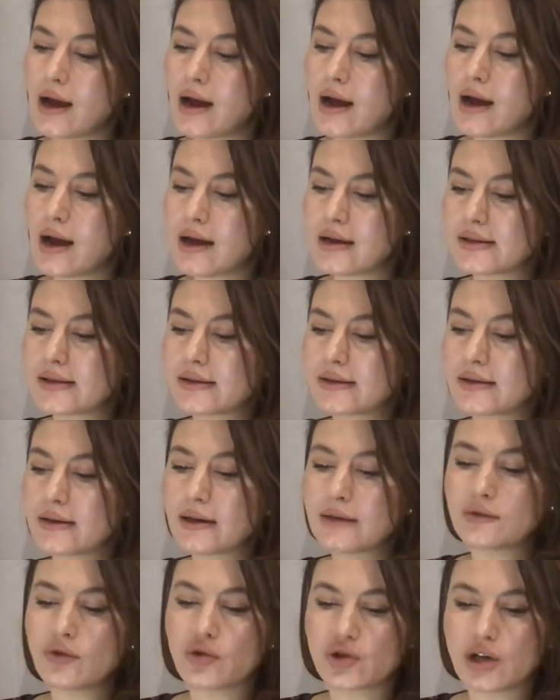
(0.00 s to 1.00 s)

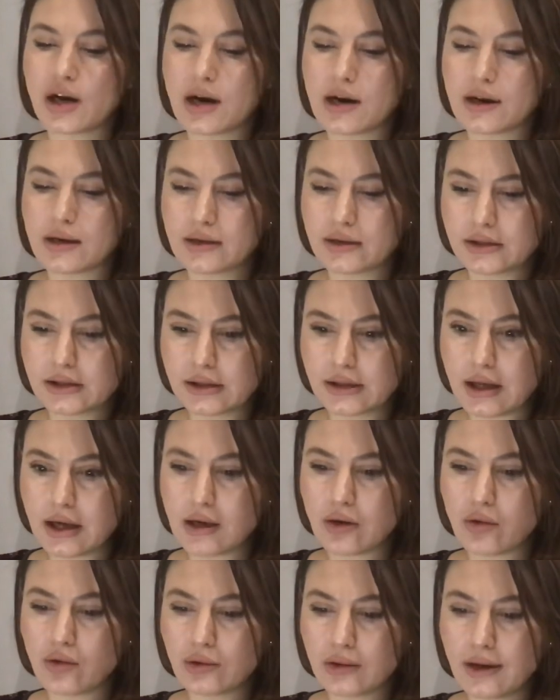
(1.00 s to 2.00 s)
kastrato
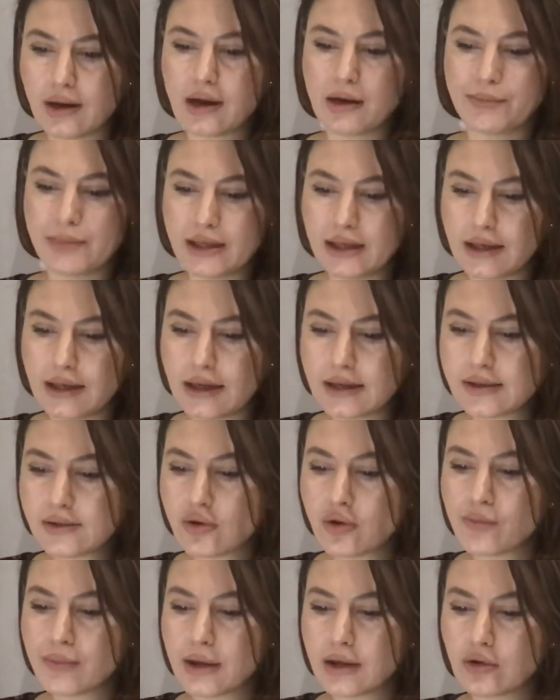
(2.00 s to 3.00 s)
şarkıcılar olarak bilinen
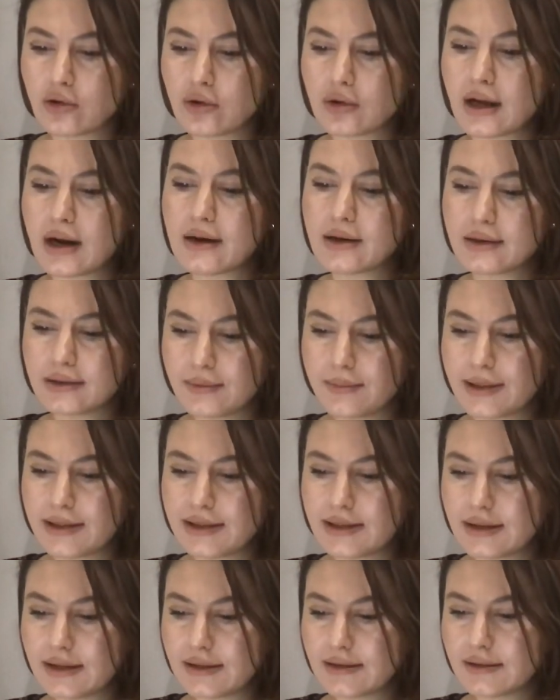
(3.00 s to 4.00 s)
sopranolar hadım
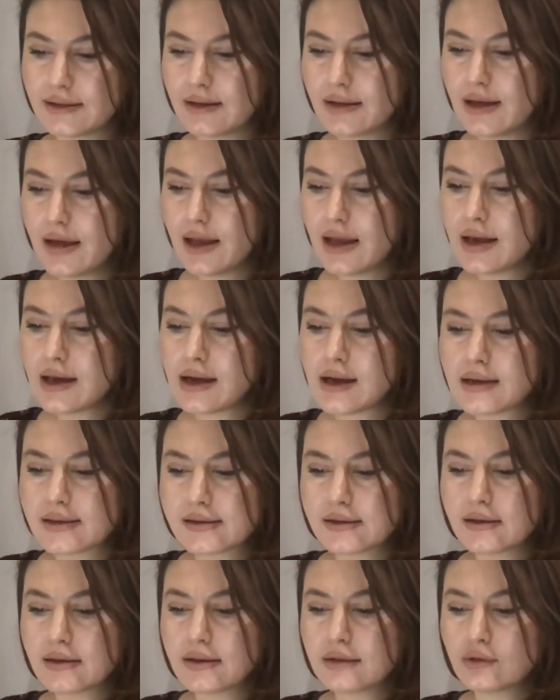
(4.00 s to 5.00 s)
edilirdi.
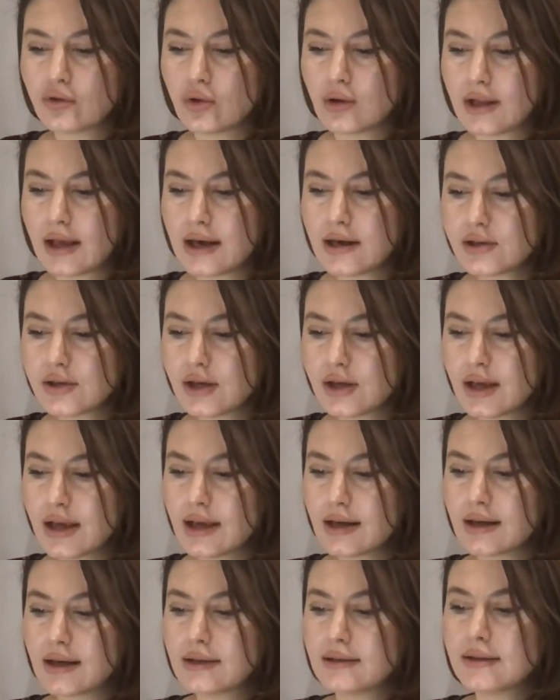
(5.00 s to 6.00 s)
Kastratolar
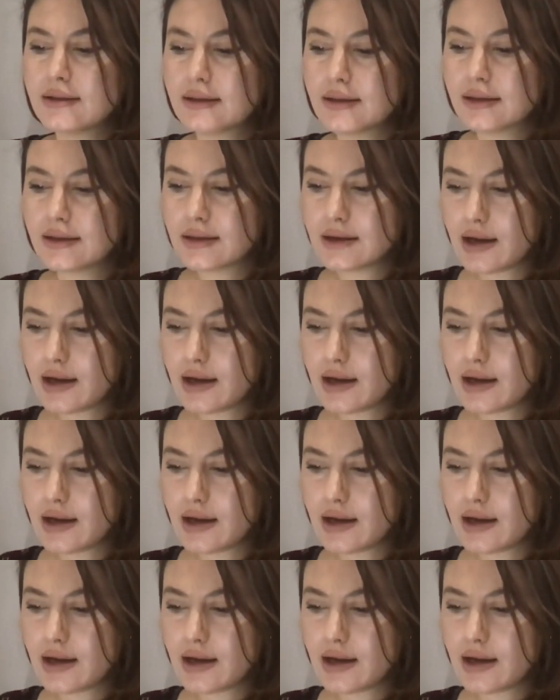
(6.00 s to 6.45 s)
kadınların